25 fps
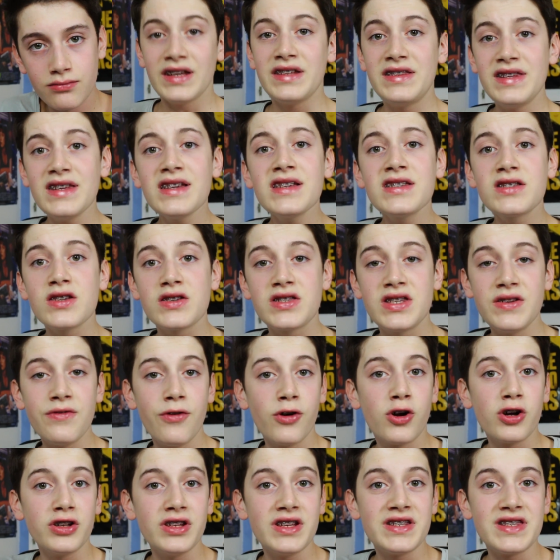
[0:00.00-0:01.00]
TEDx si
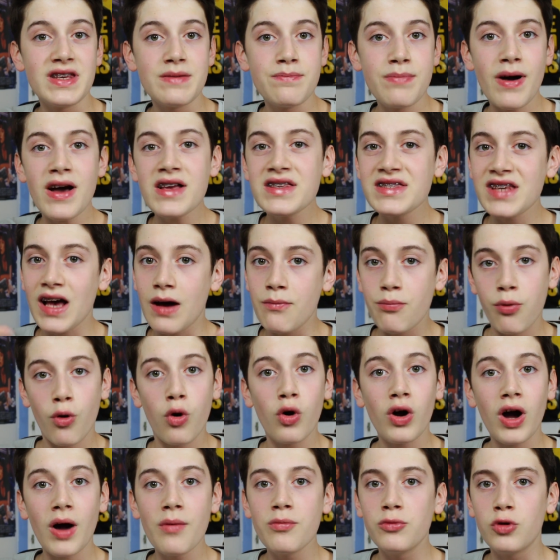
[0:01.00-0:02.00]
vous connaissez pas, c'est un
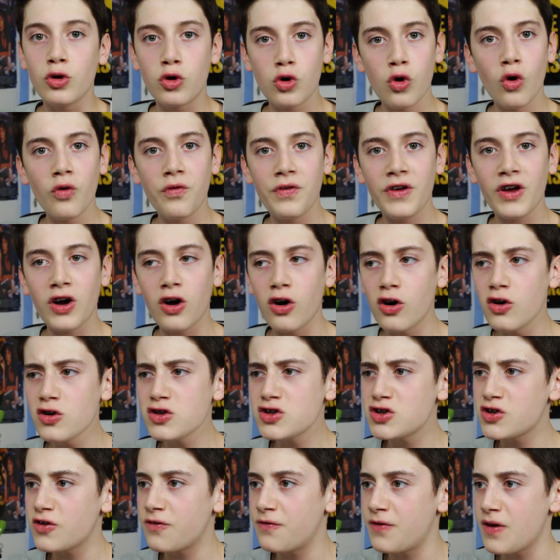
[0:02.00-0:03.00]
programme de
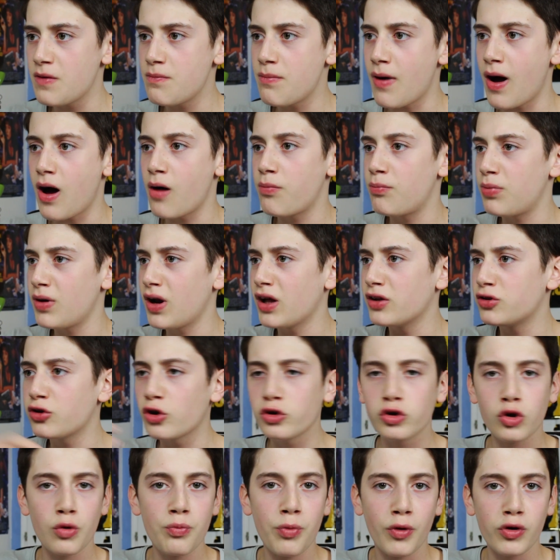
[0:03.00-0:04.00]
conférences fait par plein
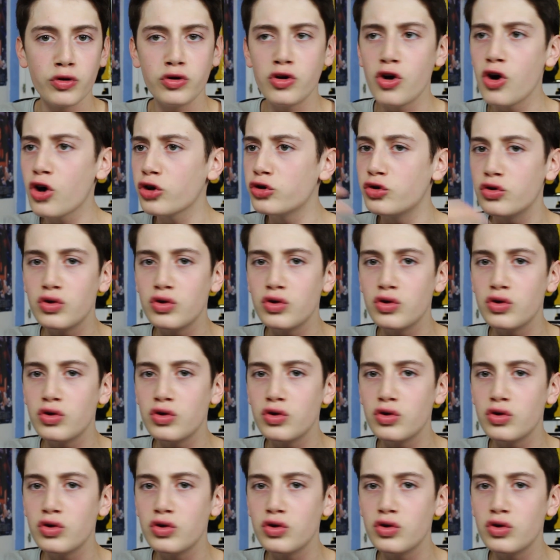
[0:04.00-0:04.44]
d'entrepreneurs,